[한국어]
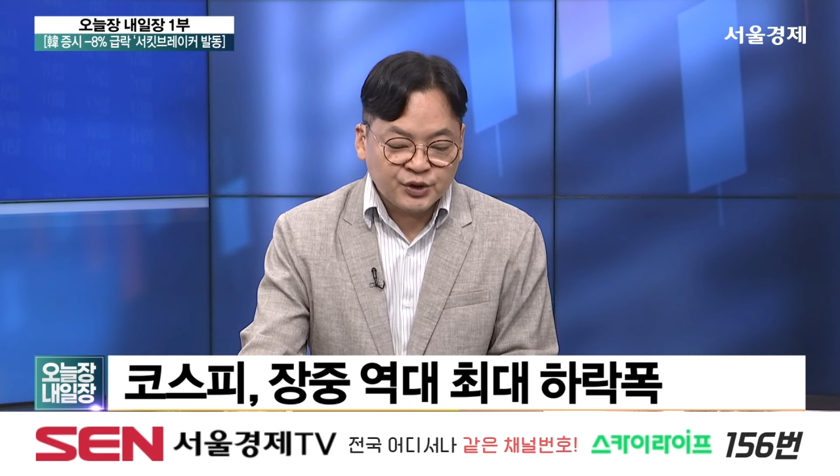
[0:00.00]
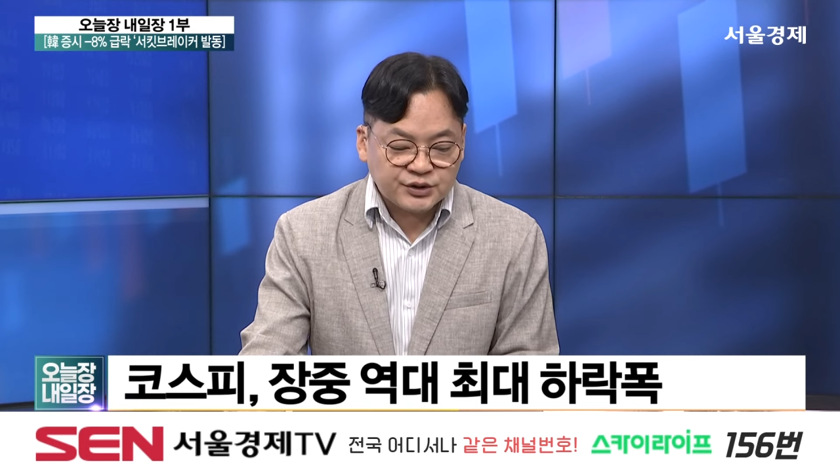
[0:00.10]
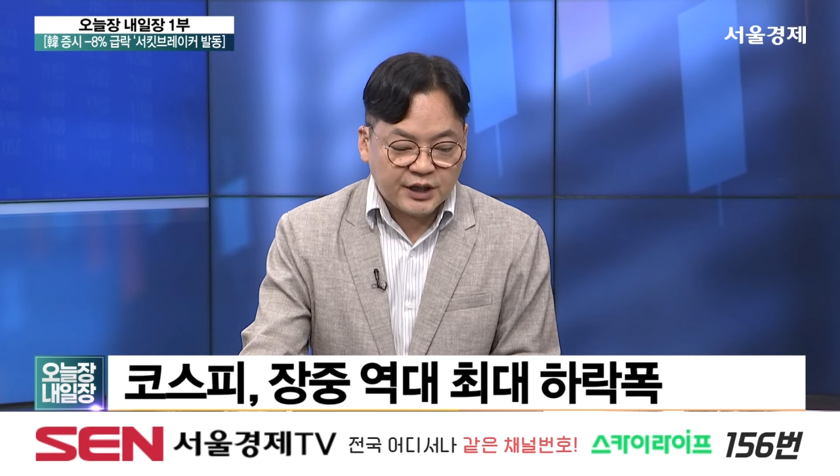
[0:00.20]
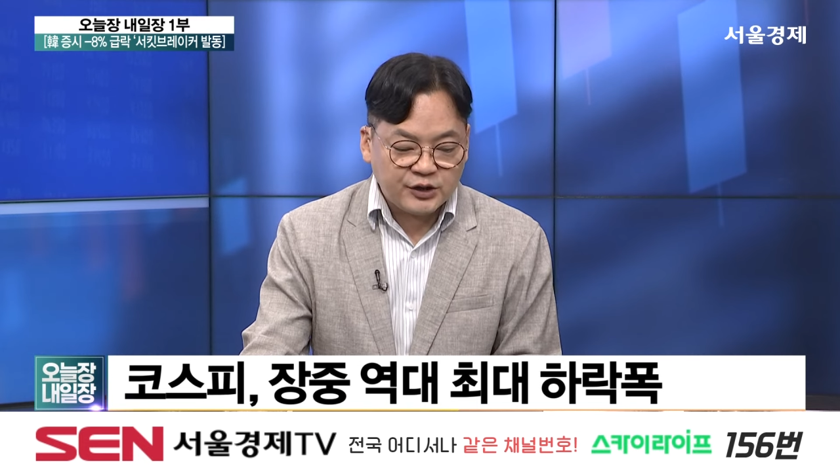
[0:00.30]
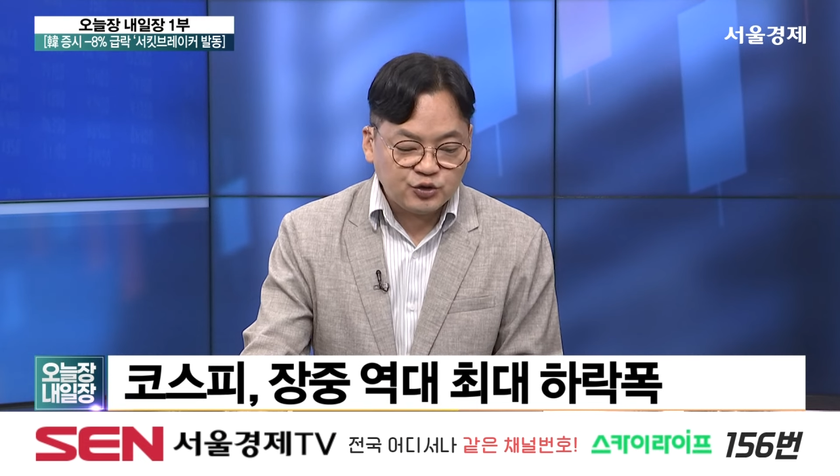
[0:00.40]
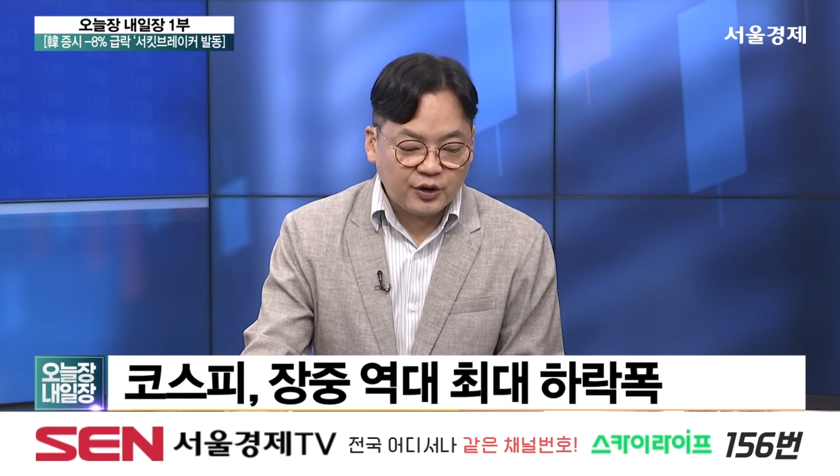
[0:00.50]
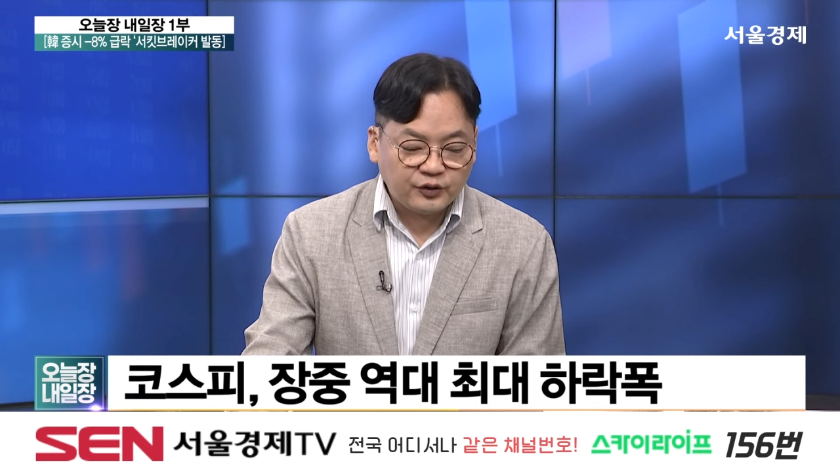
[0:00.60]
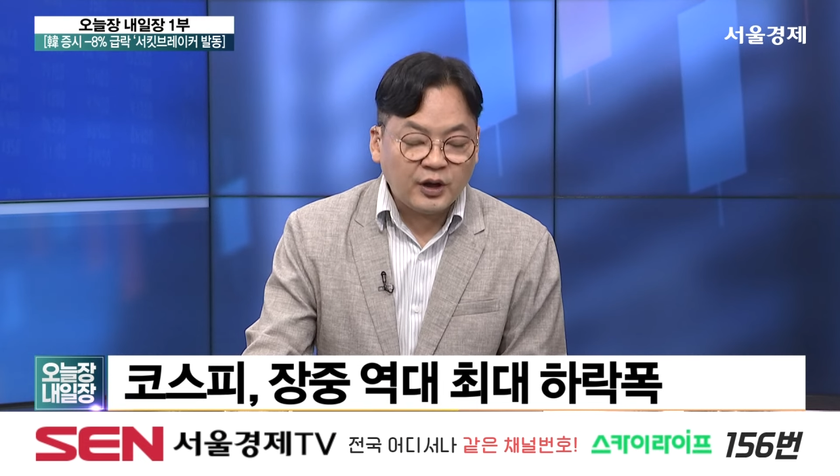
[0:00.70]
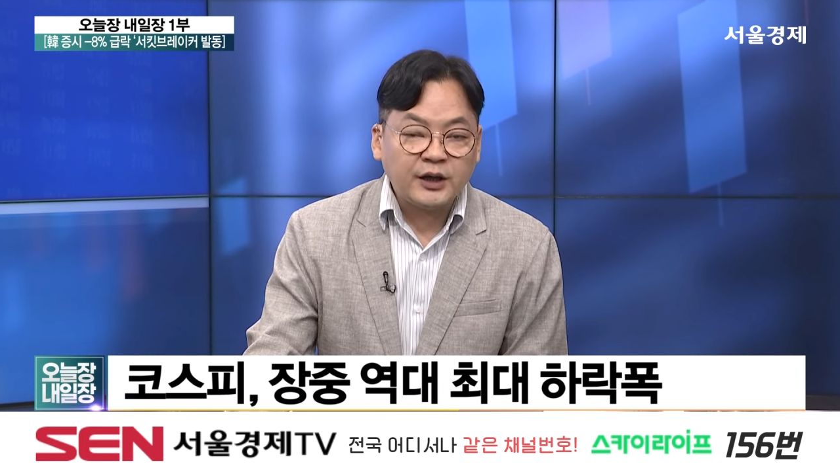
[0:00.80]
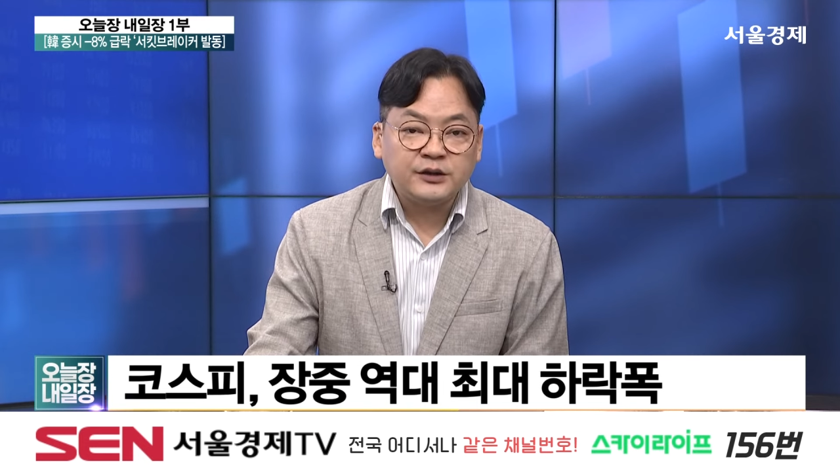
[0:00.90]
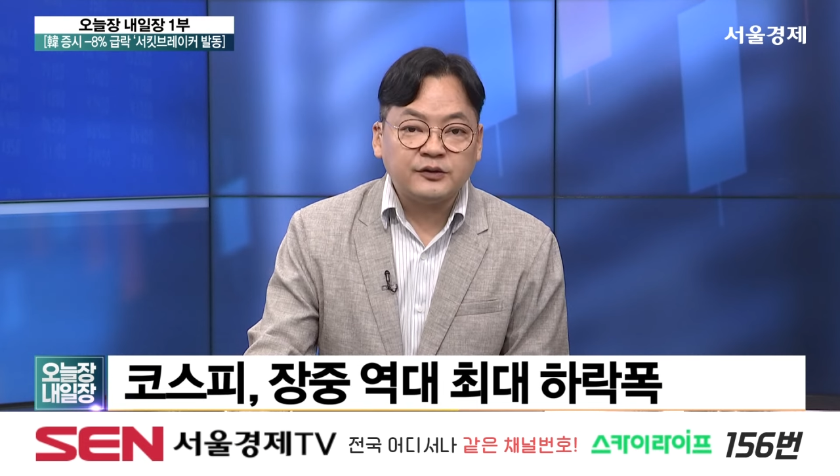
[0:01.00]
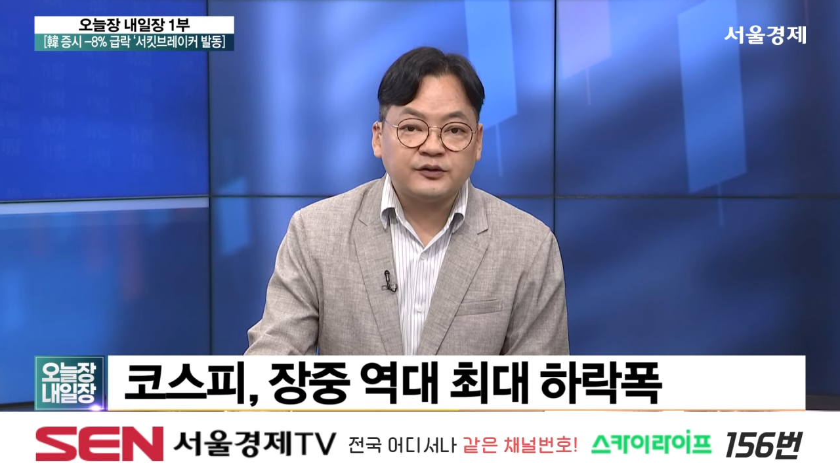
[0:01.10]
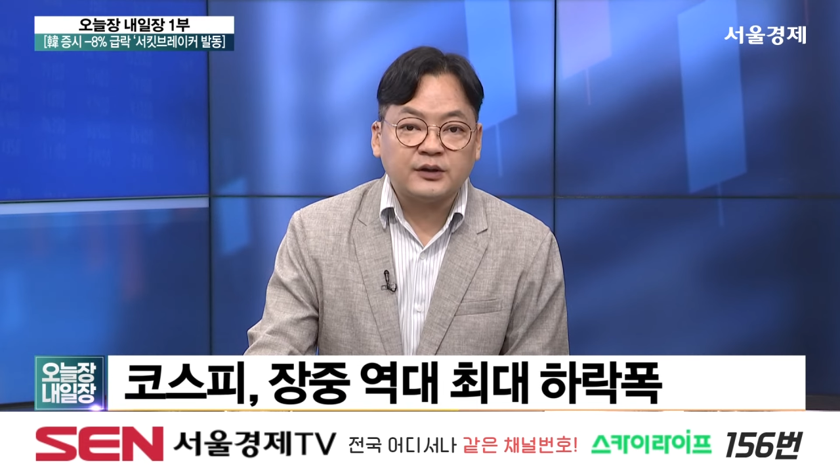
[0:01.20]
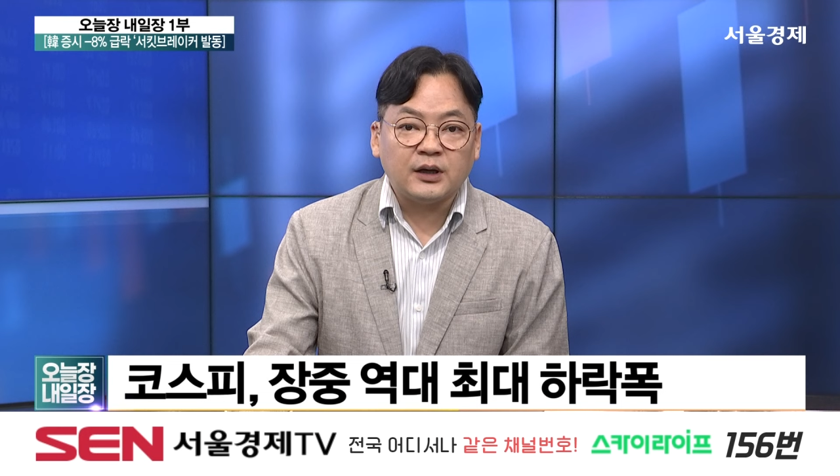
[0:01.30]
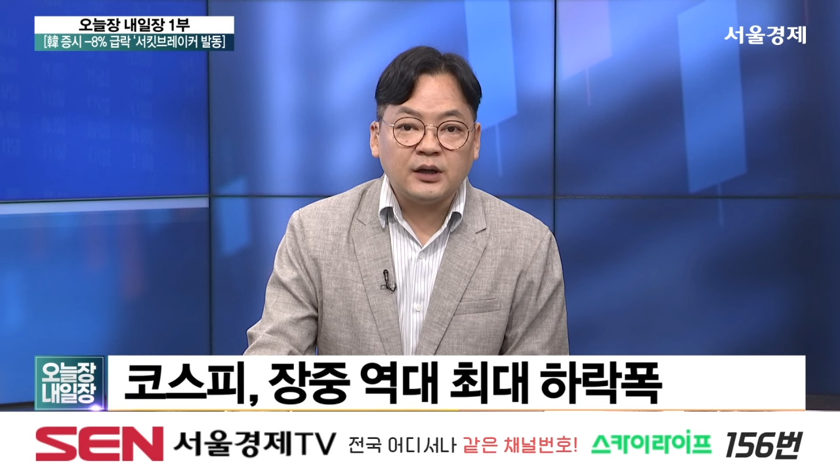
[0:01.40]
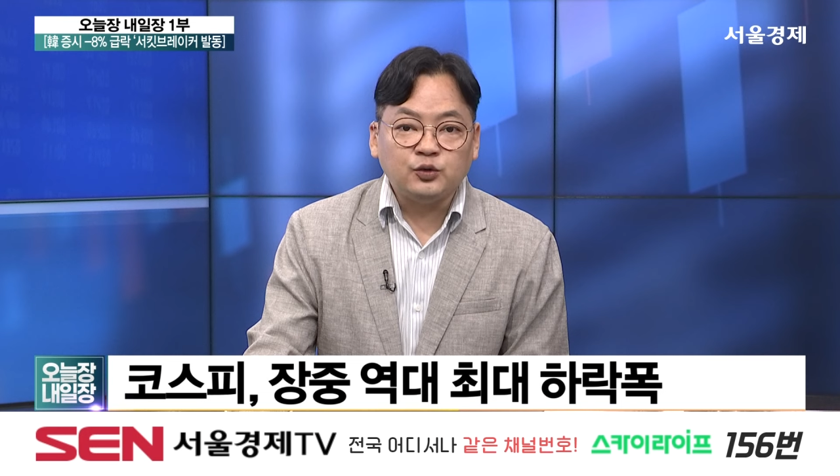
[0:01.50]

자 이 중에서 하이닉스가